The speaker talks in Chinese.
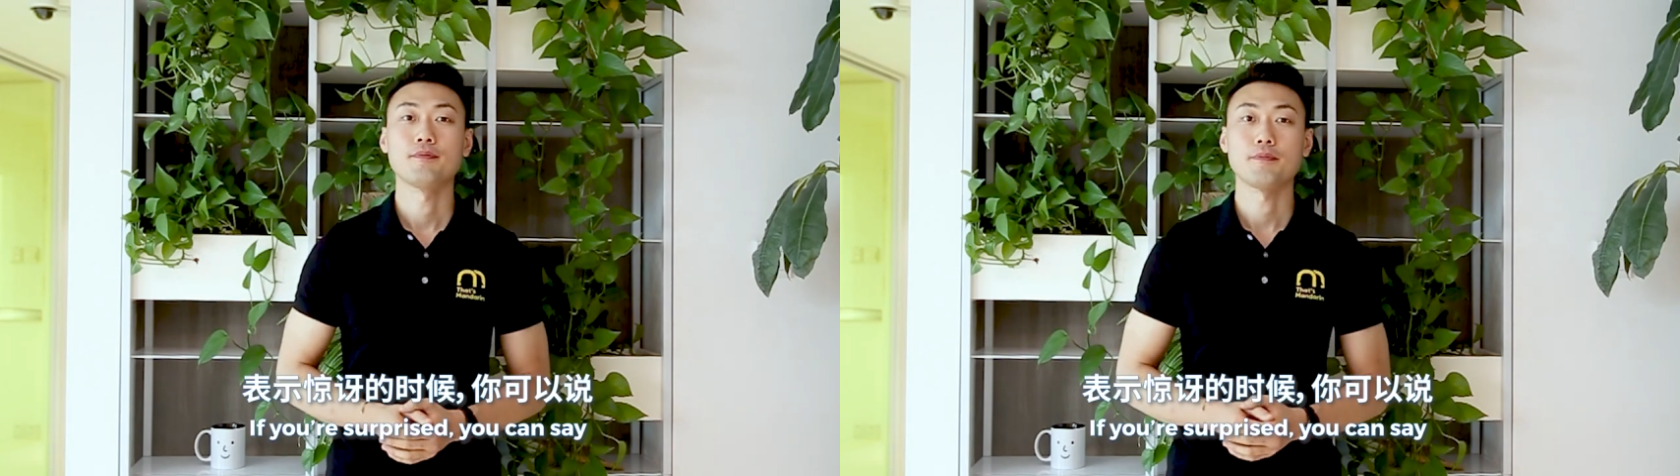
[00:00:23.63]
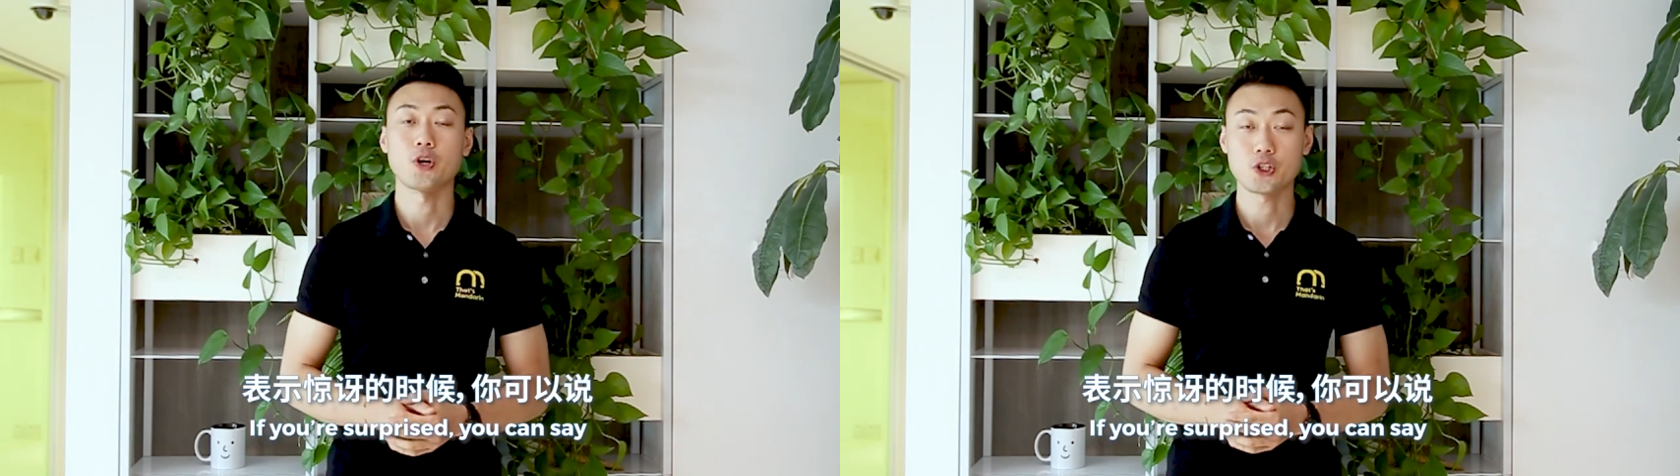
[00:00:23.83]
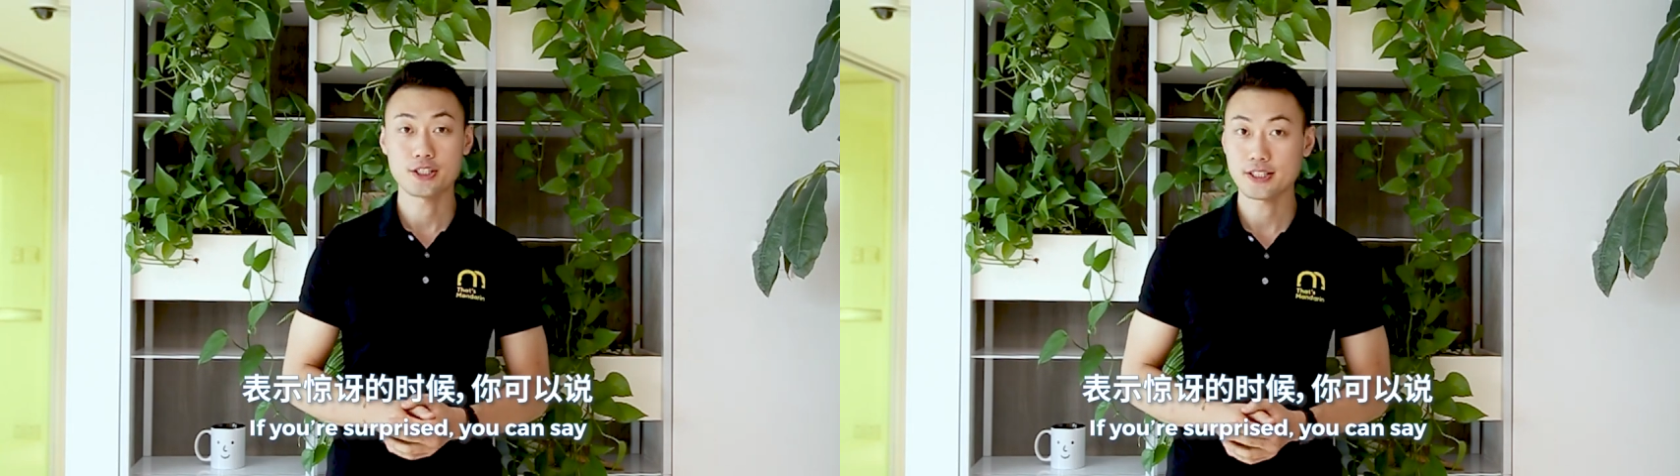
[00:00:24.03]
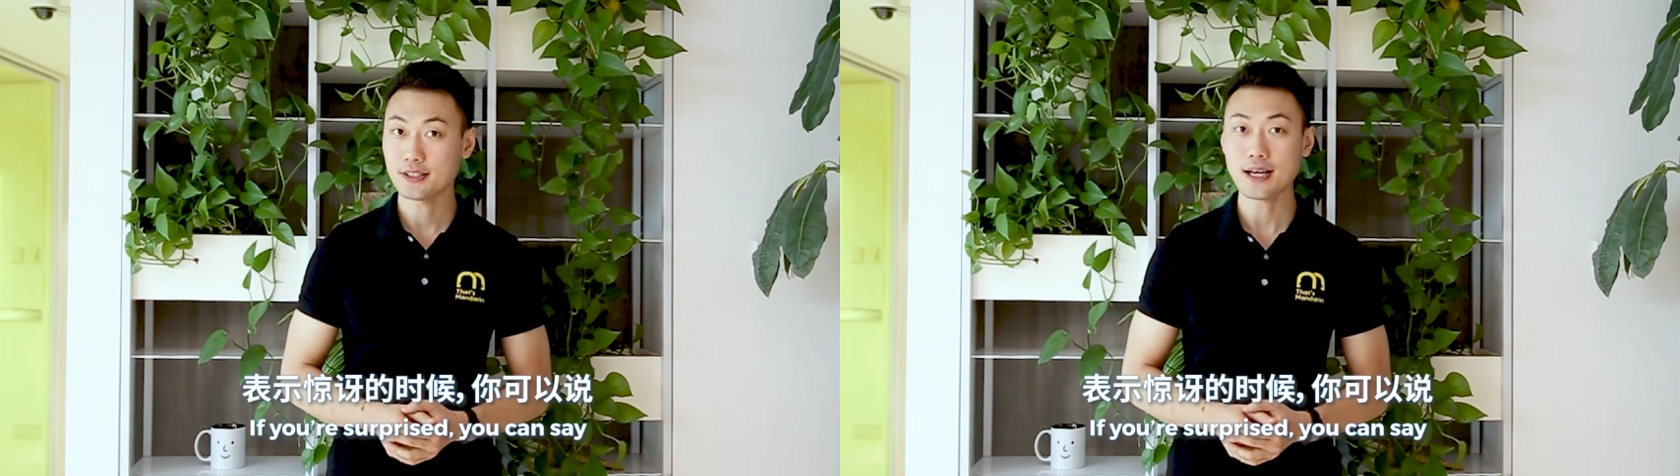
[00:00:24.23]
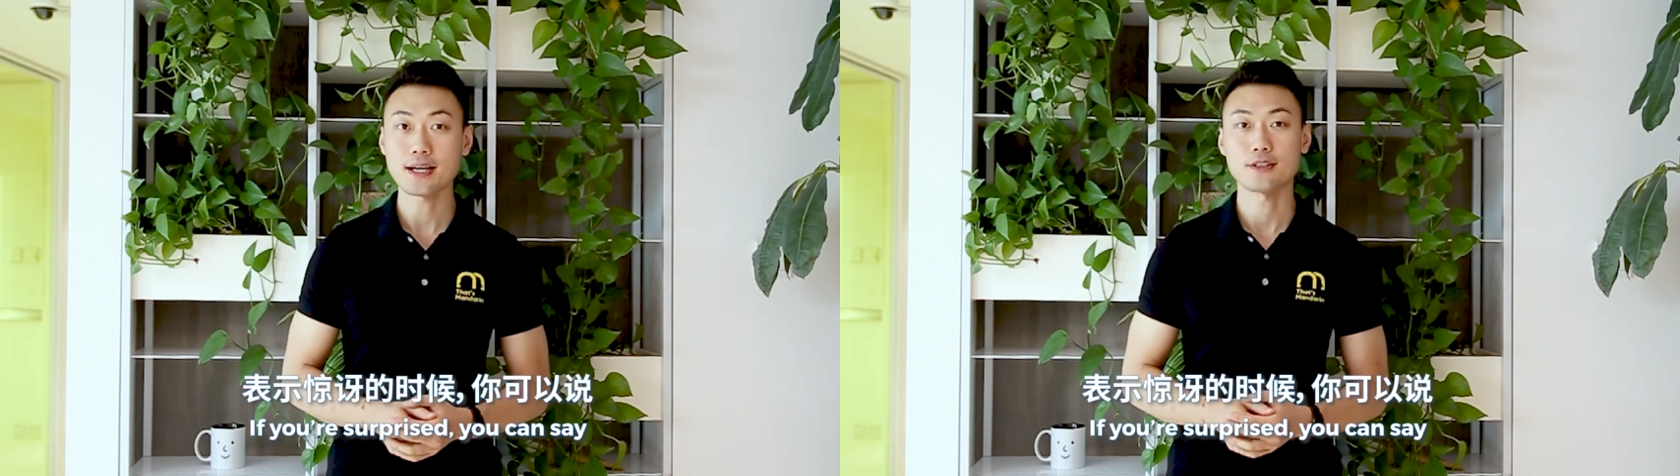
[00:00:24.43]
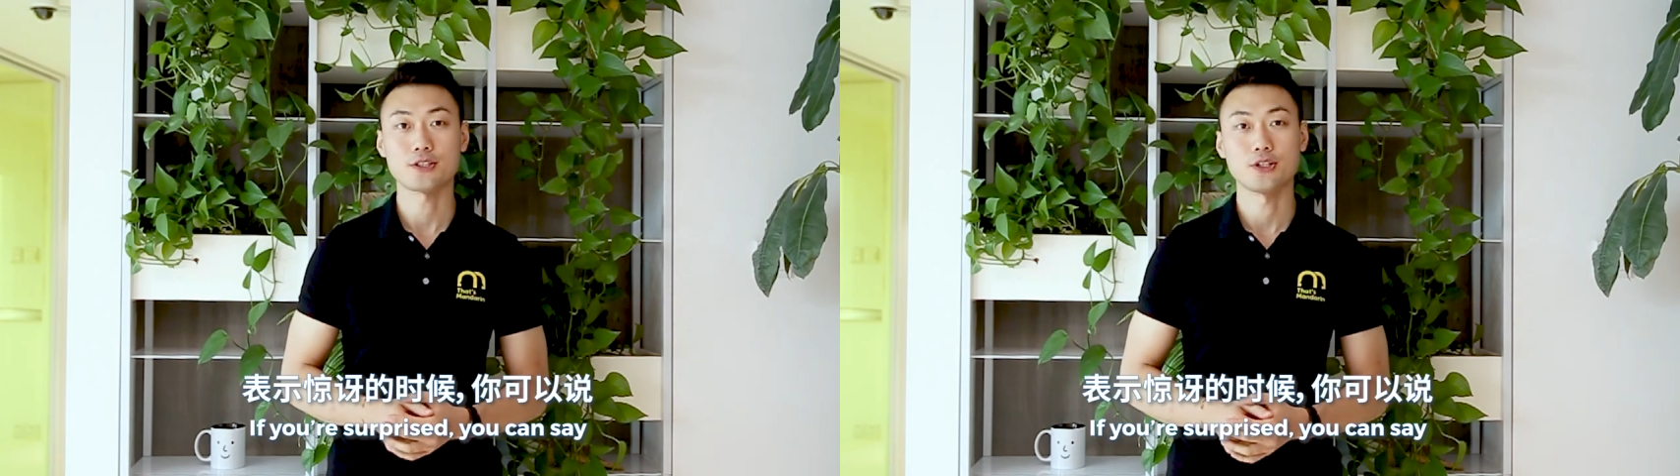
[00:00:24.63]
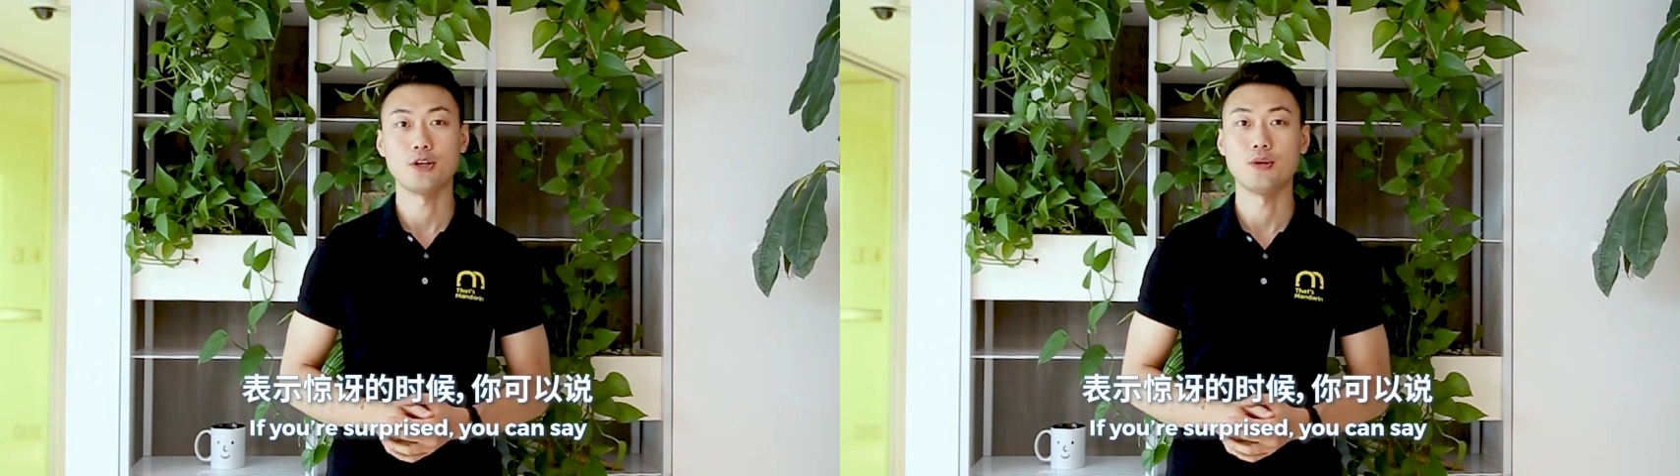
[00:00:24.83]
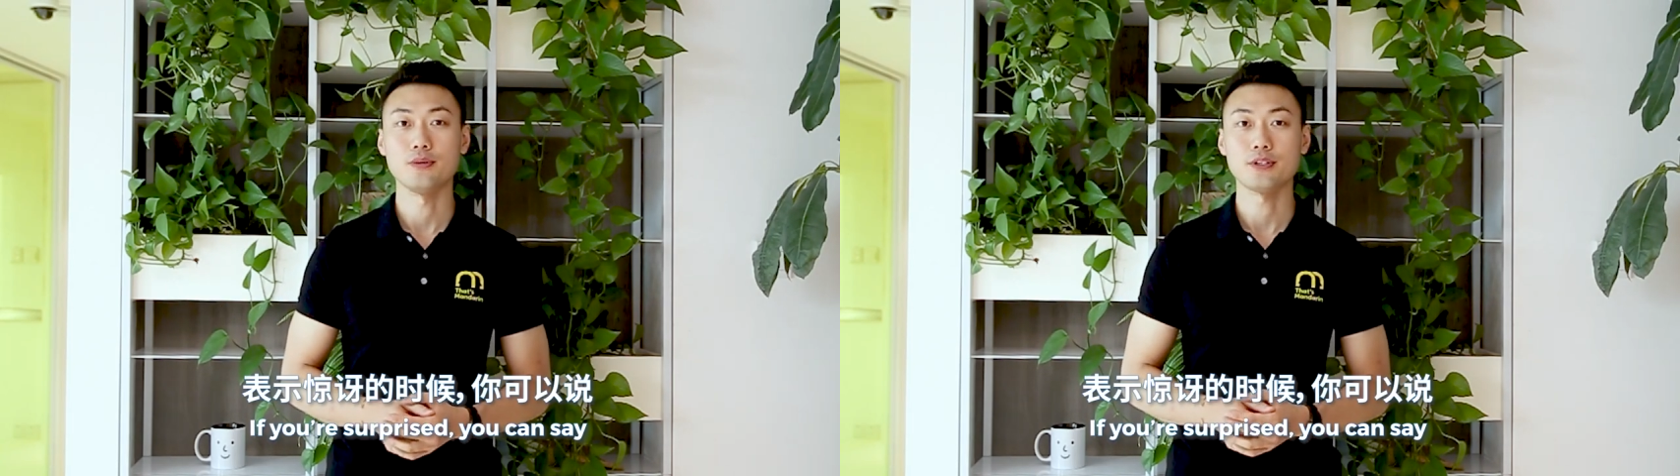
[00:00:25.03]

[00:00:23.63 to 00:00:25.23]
表示惊讶的时候，